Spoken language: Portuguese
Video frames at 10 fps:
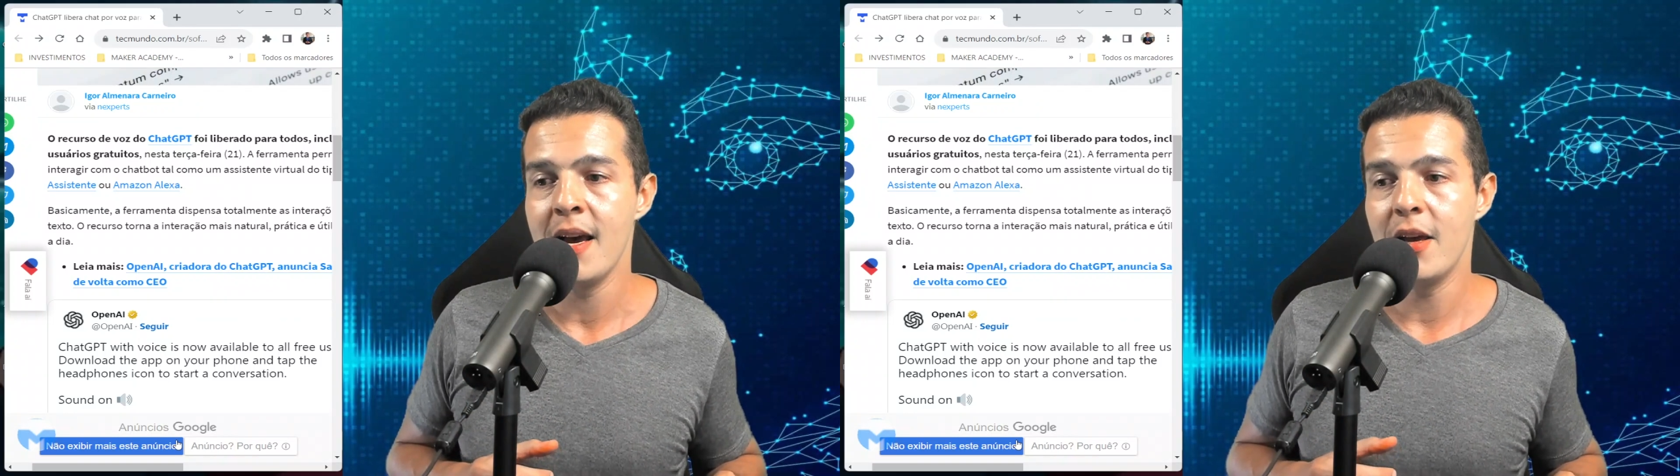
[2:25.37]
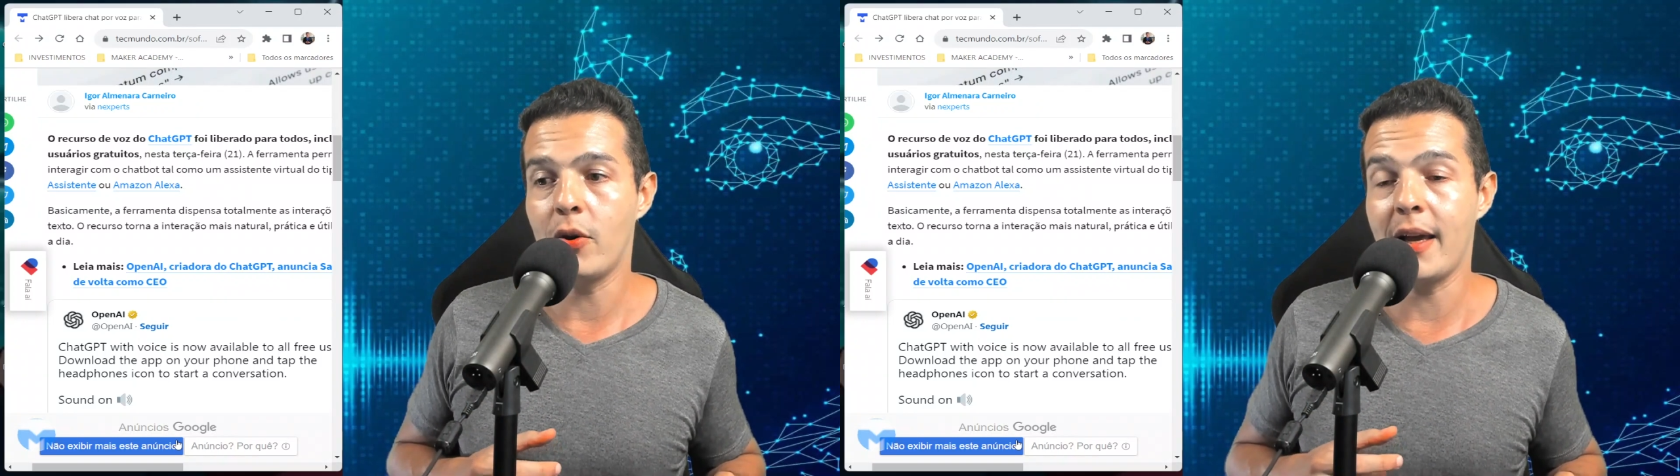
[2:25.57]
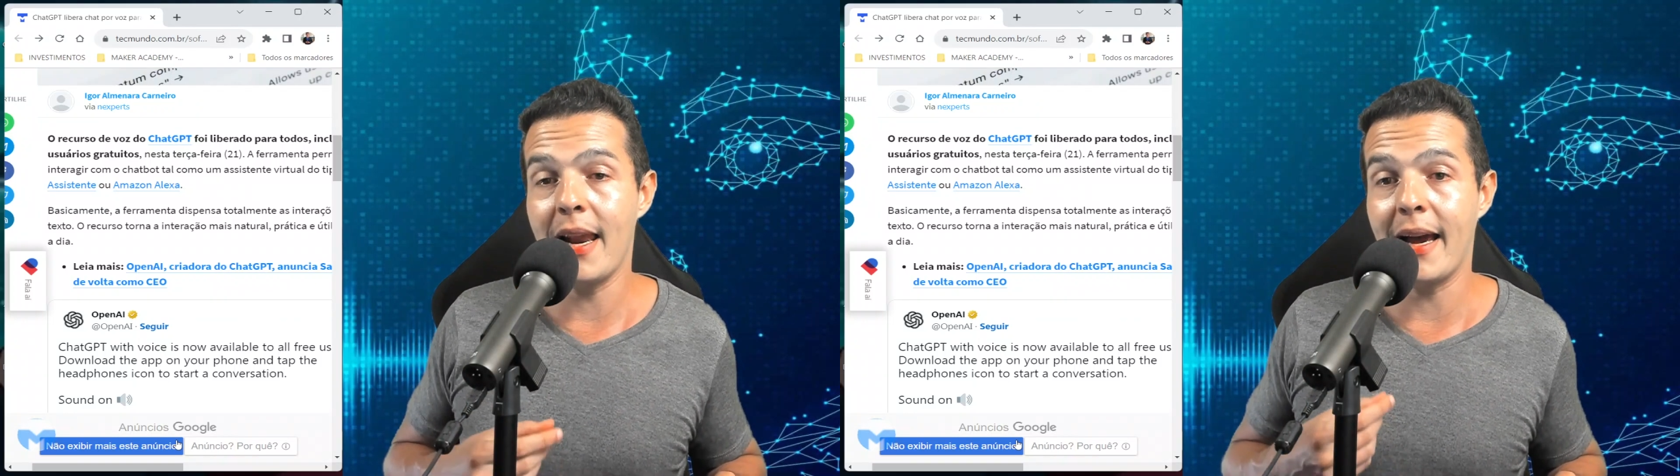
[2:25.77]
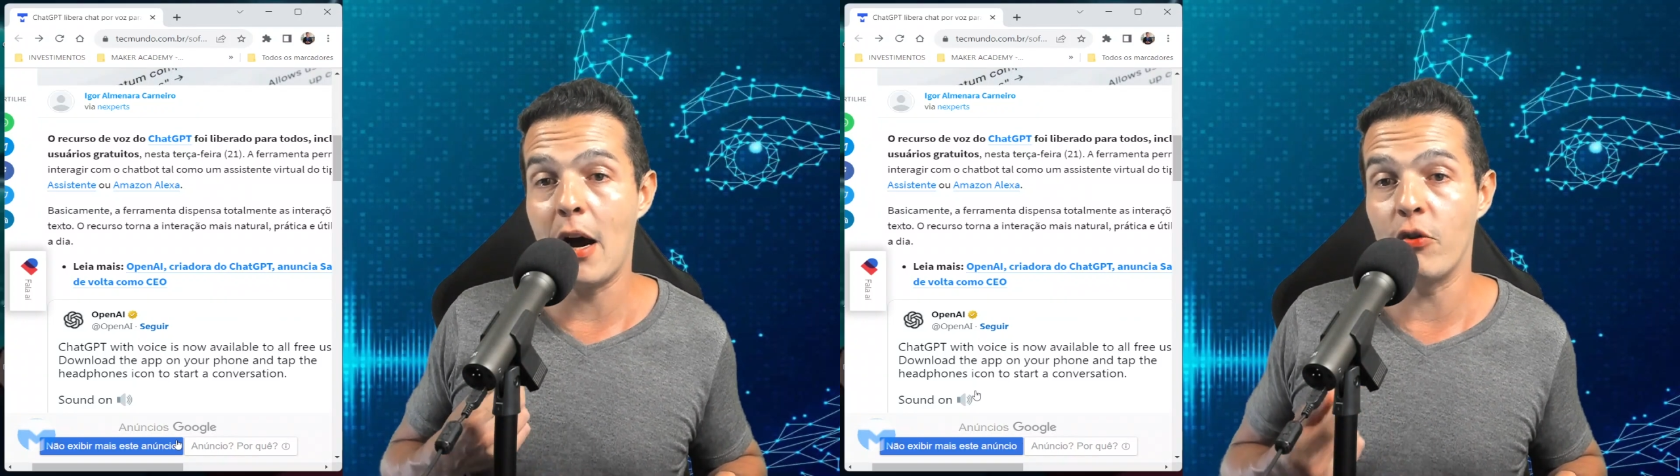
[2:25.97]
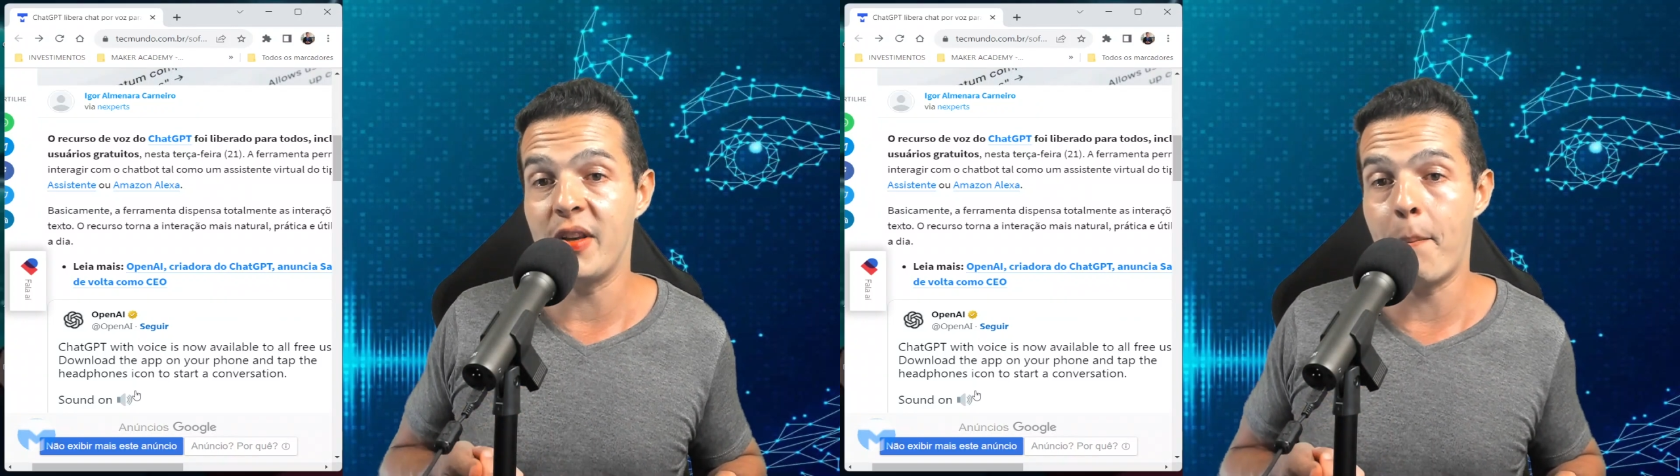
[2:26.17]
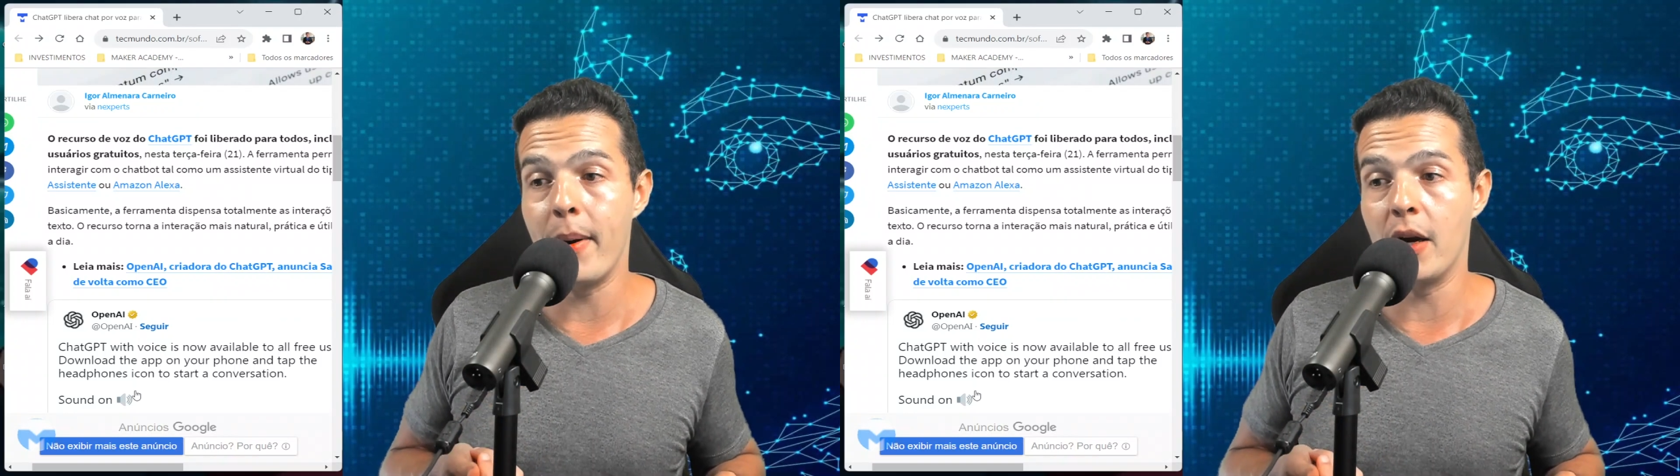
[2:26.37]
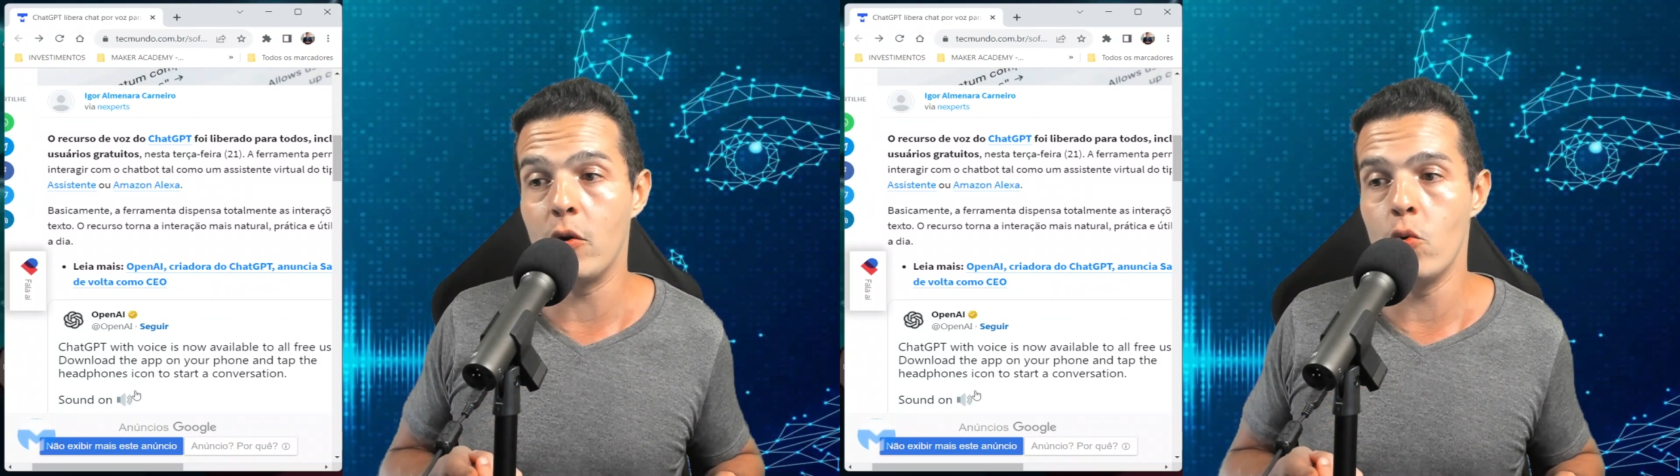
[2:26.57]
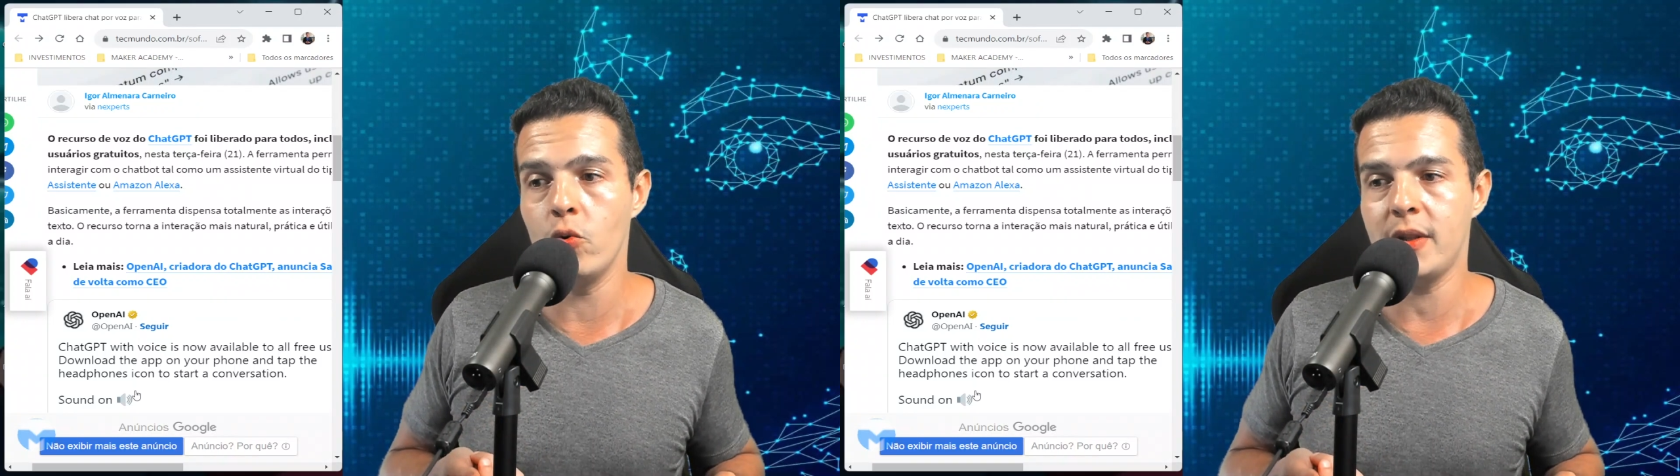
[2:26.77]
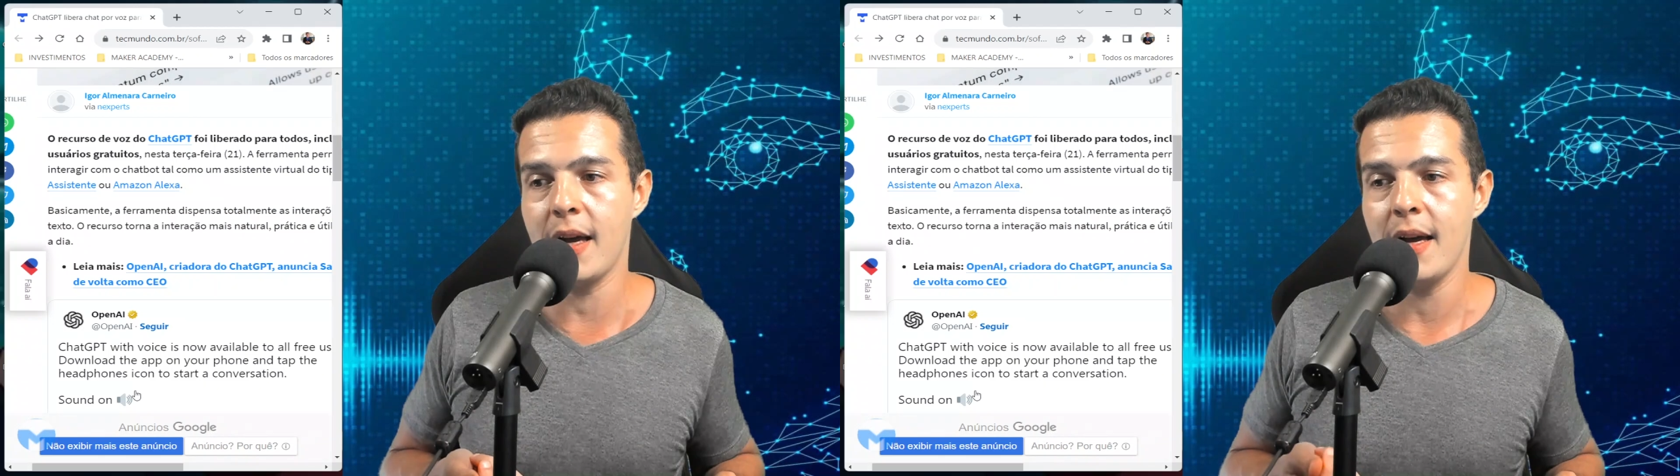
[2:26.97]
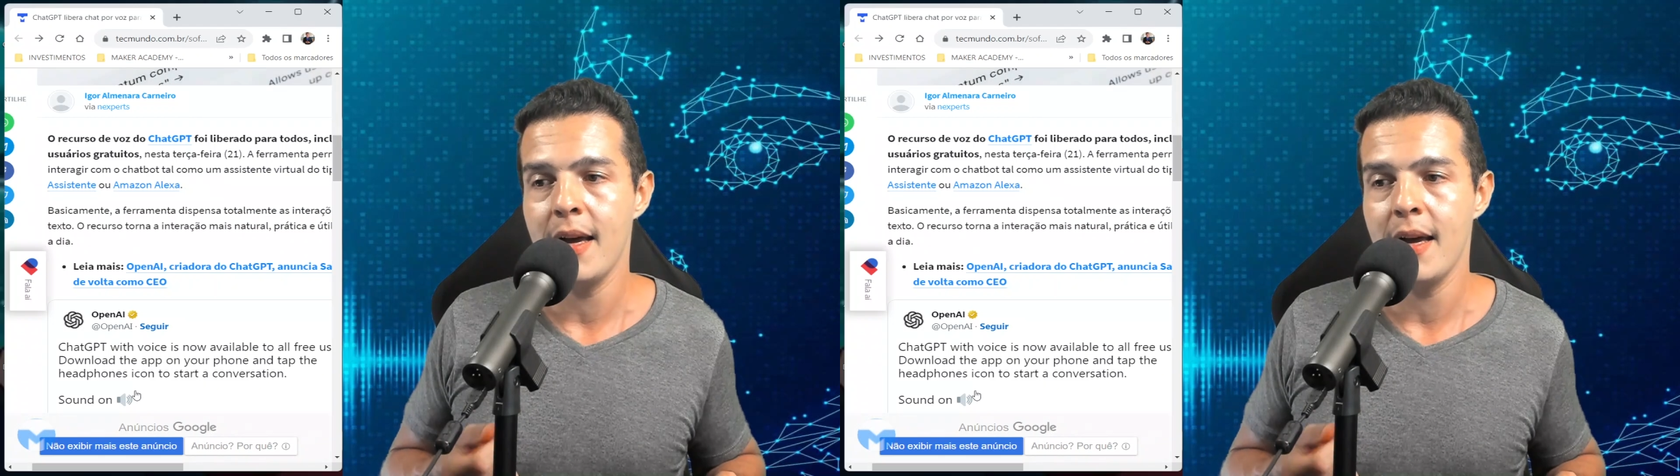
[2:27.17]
E o que é legal, você pergunta